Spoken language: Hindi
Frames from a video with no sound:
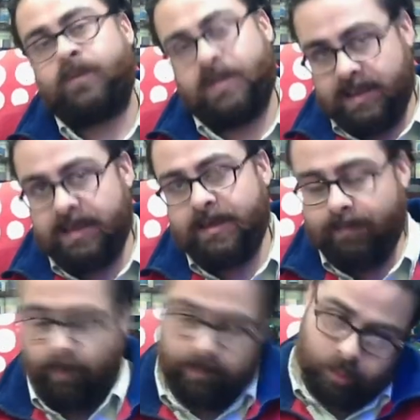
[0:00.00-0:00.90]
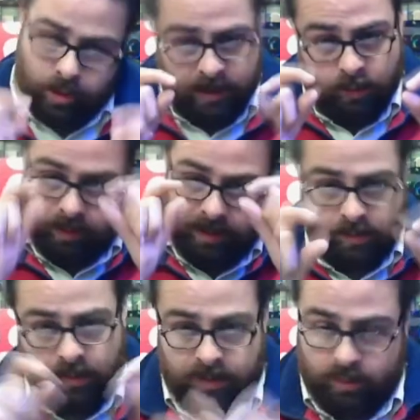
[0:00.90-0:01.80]
ठीक है ना तो ये हो गई
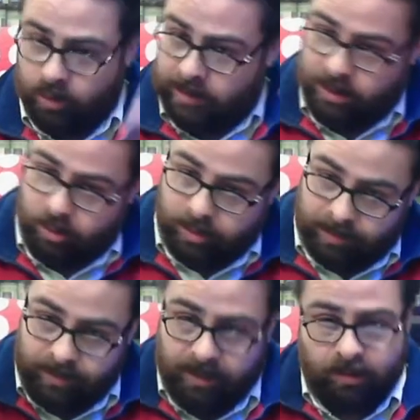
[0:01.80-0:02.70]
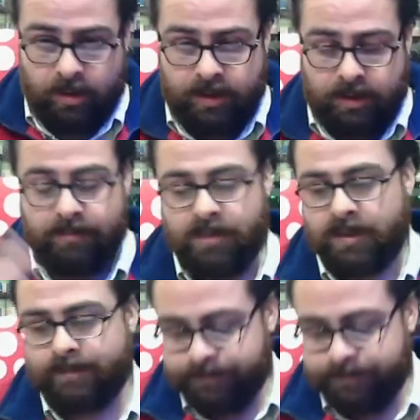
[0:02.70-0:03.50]
क्रॉनिक तो एक्यूट समझा क्रॉनिक समझा